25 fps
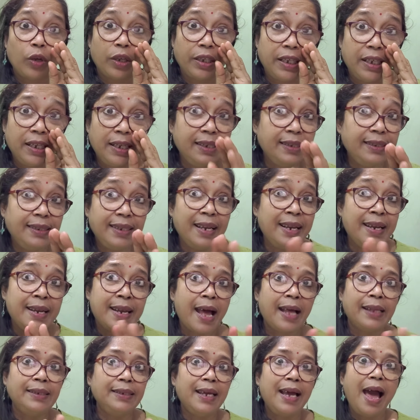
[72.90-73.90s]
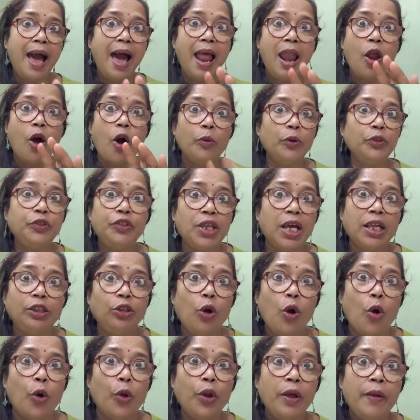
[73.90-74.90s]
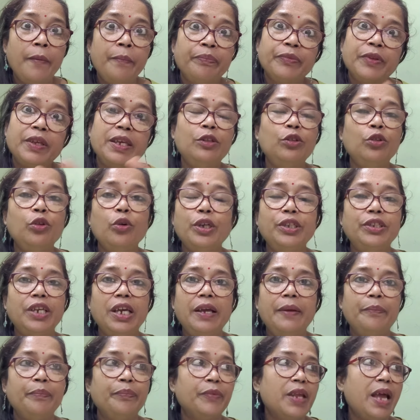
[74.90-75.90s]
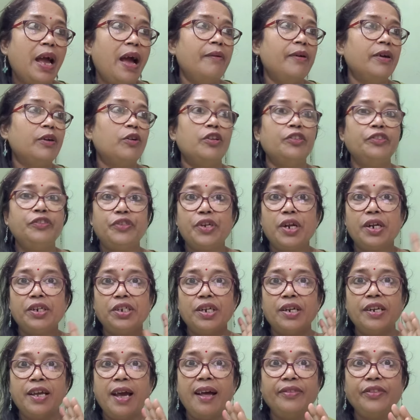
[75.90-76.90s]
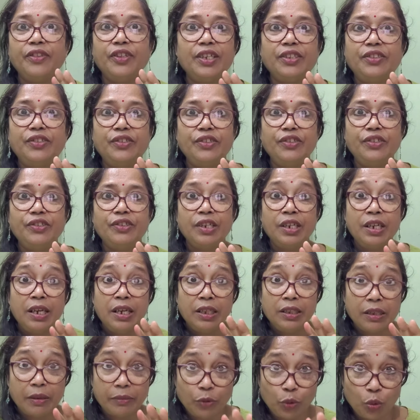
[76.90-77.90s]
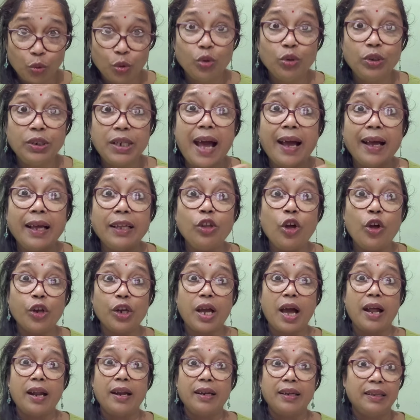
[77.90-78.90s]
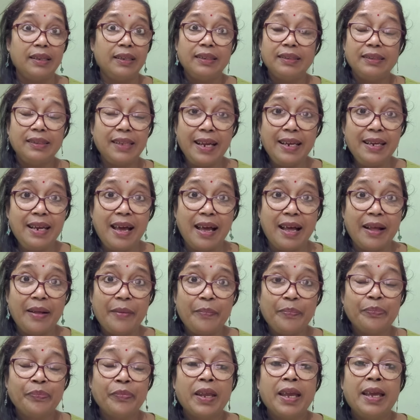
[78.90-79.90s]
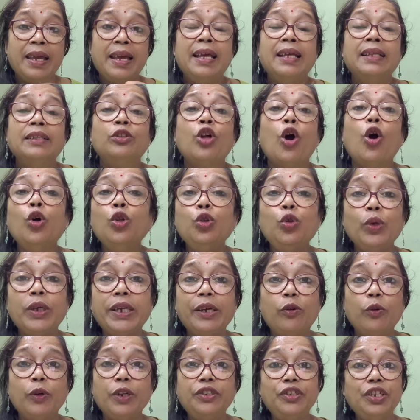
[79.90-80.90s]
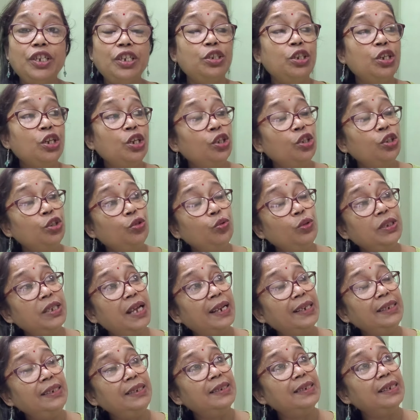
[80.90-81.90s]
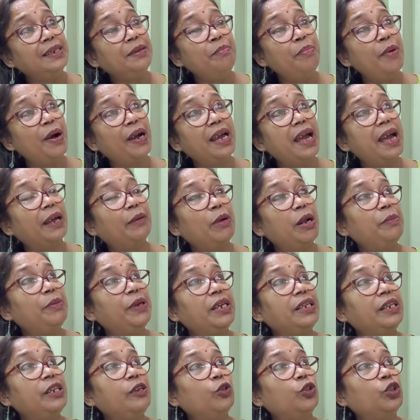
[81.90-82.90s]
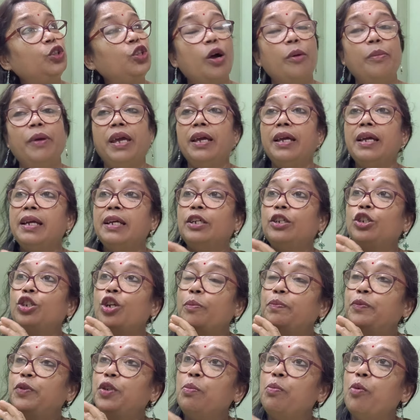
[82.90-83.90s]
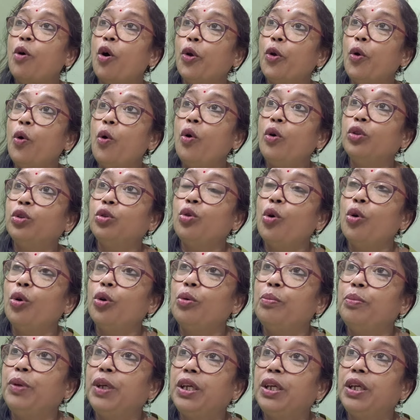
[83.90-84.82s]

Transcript: কি যে নাজেহাল অবস্থা তোর কিন্তু ওই যে আবার কনস্ট্রাকশনে হাত দিয়েছিস তোর তো টাকা দরকার তাই না তখন তুই কি করেছিস তুই জানিস রিম্পাকে একবার বিক্রি করতে হবে সবচেয়ে বড় তোর